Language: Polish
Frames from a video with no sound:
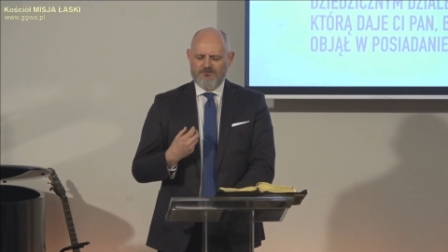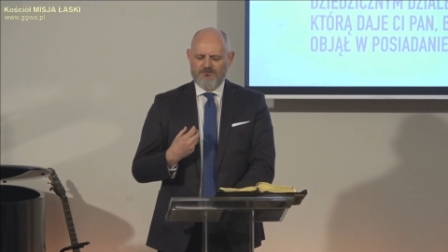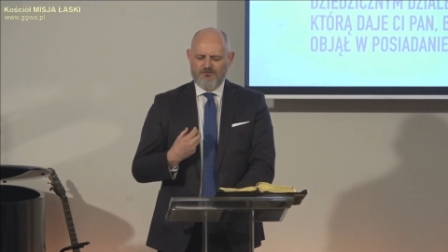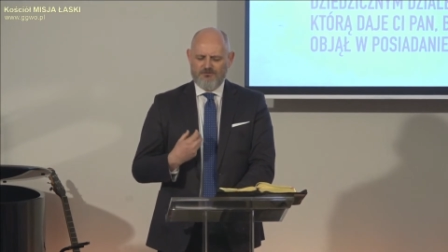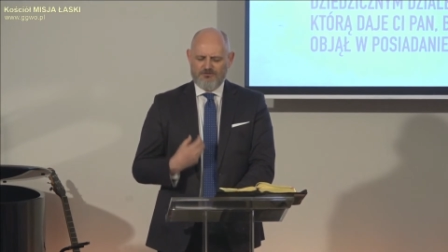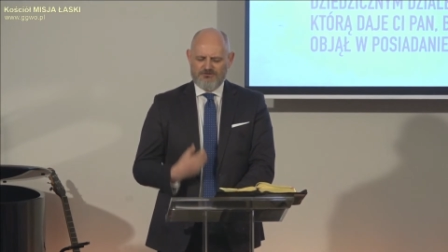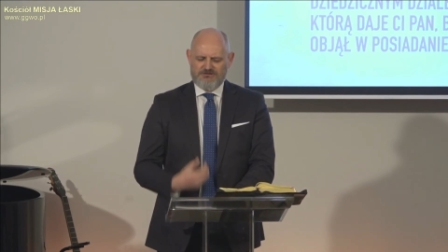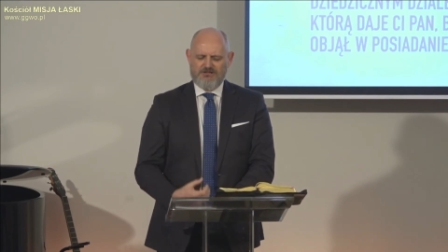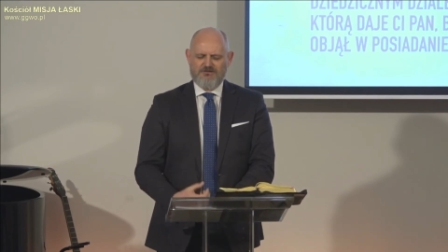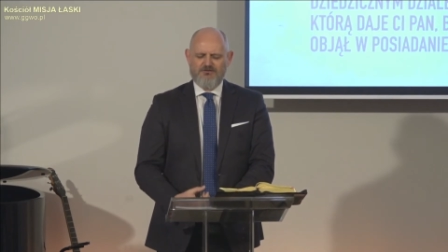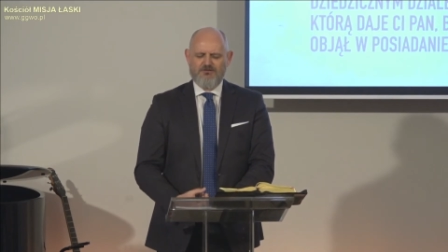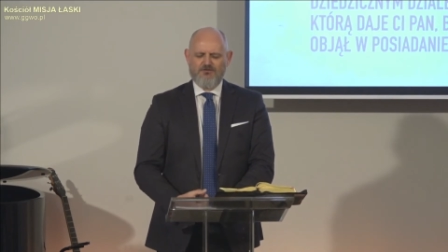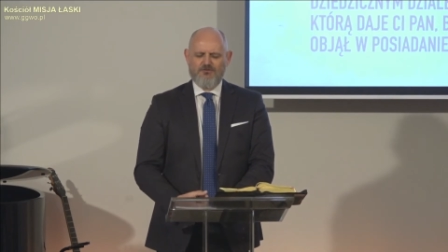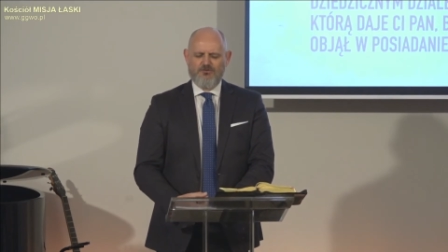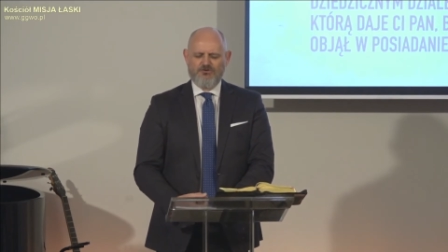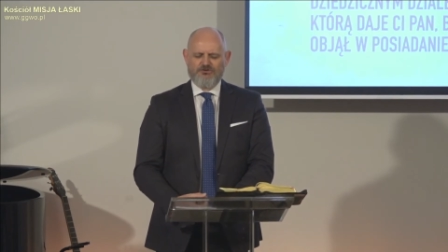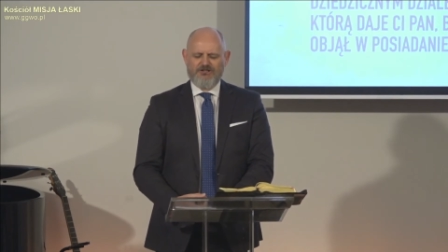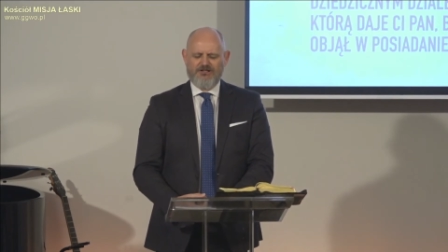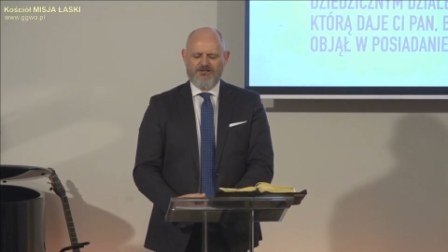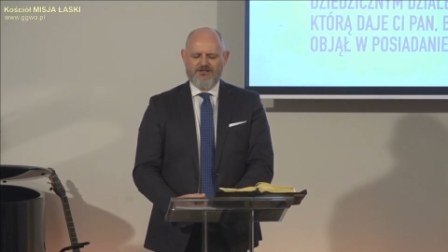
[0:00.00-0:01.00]
usta do
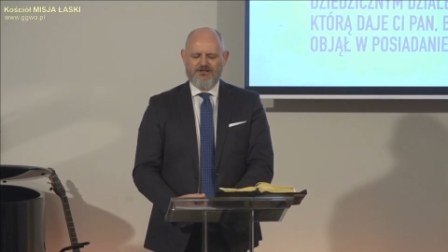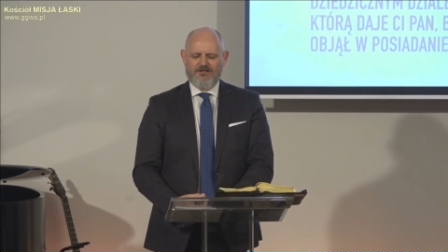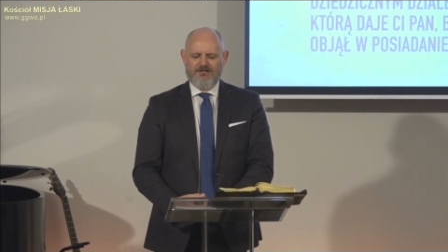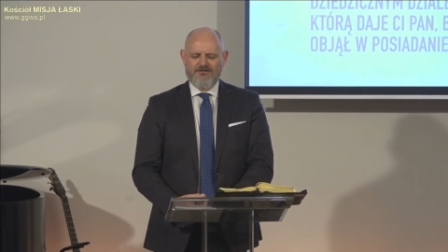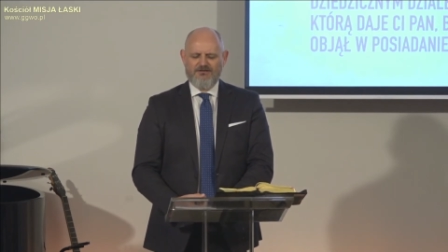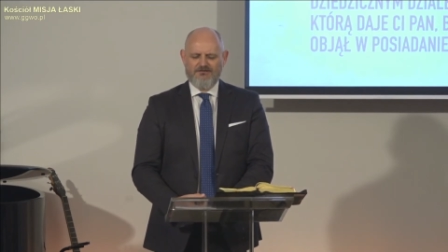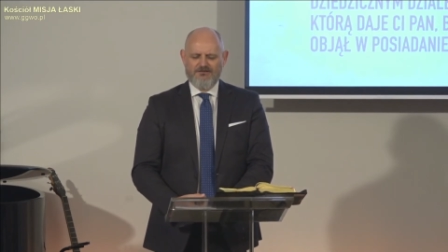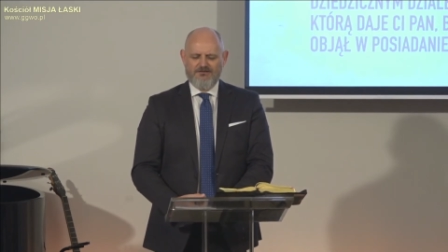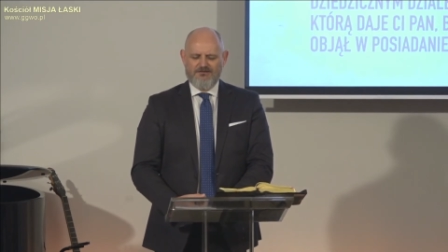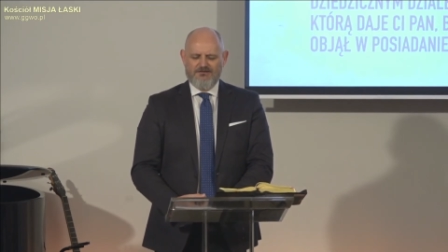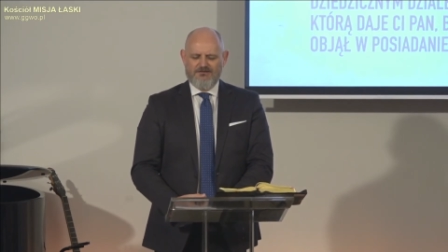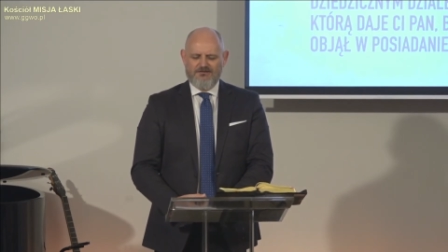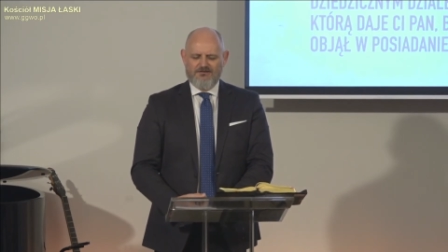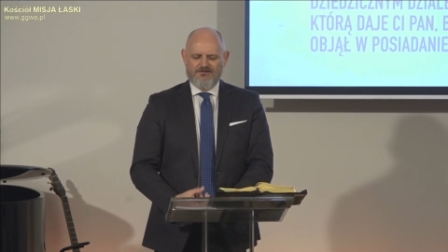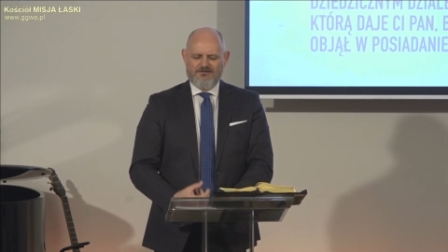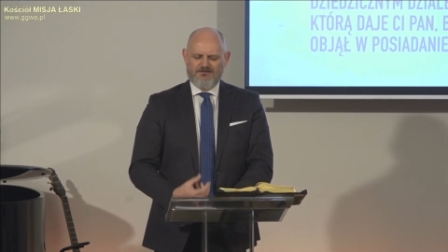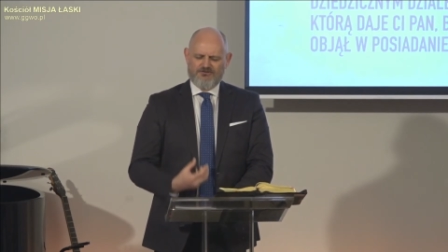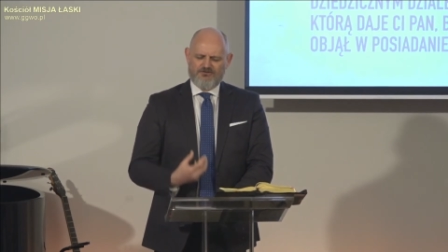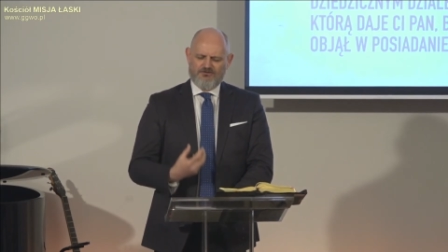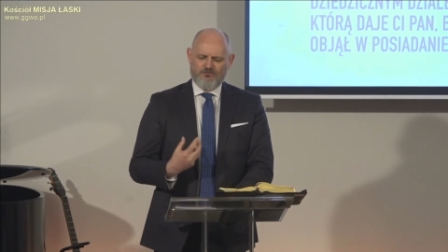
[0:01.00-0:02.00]
głoszenia,
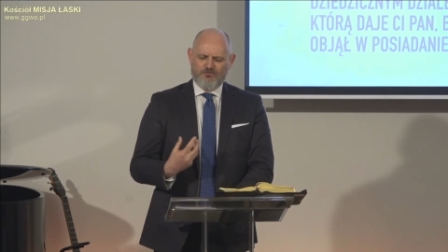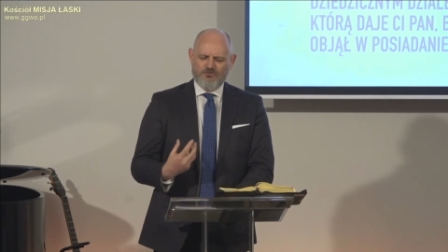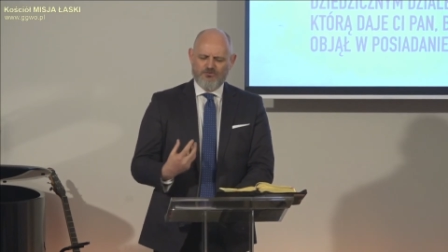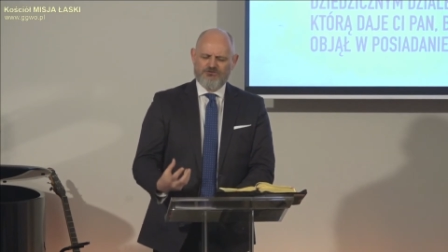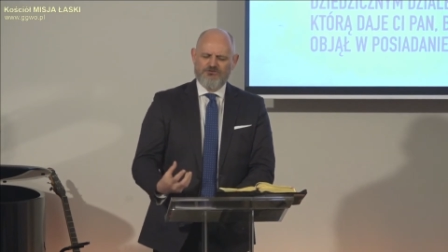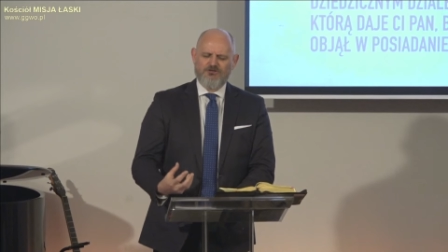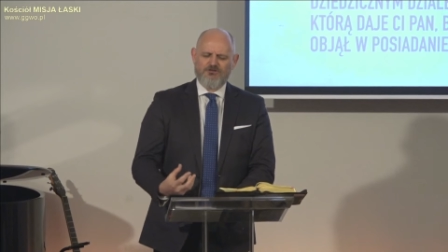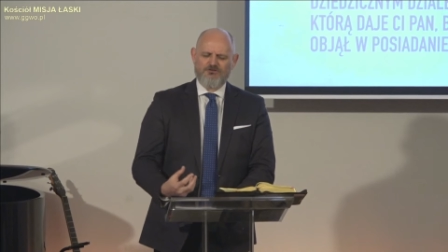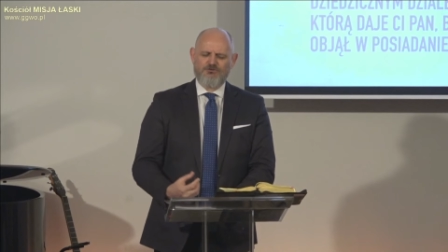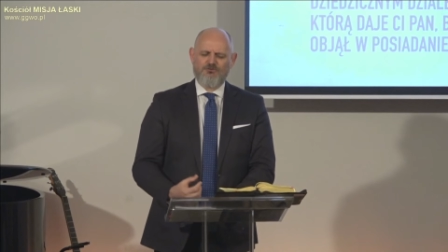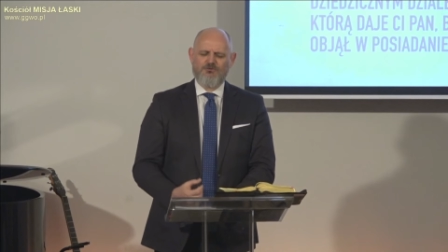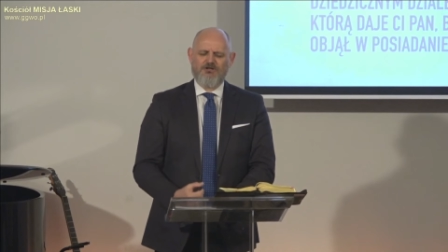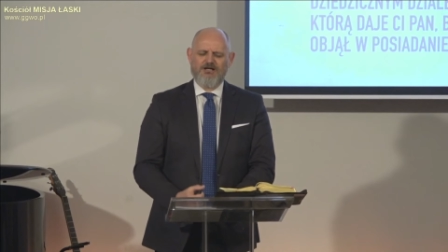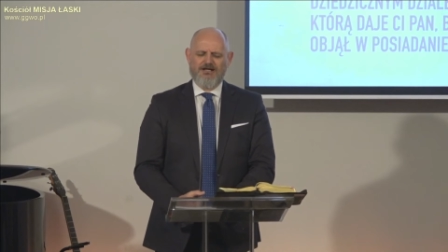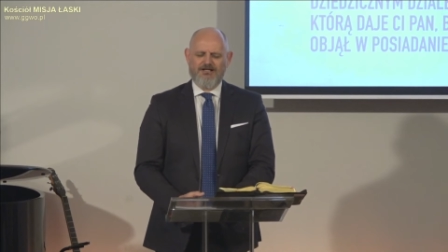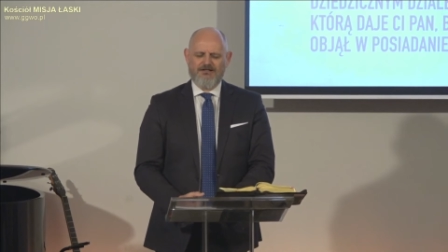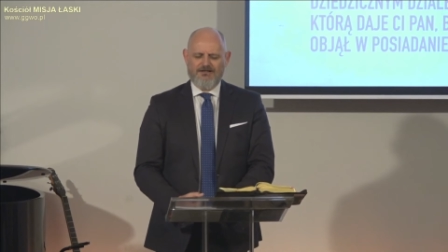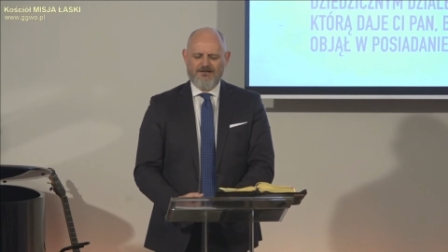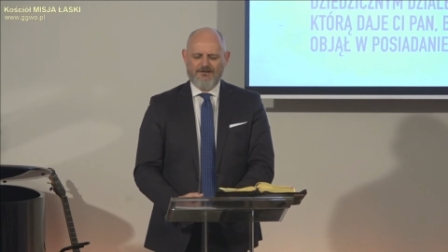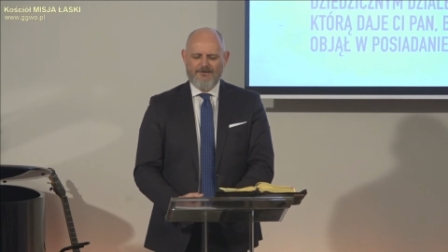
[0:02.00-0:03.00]
nasze uszy do
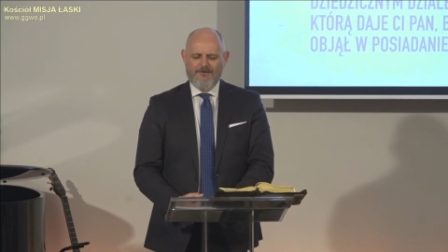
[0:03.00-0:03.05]
słuchania.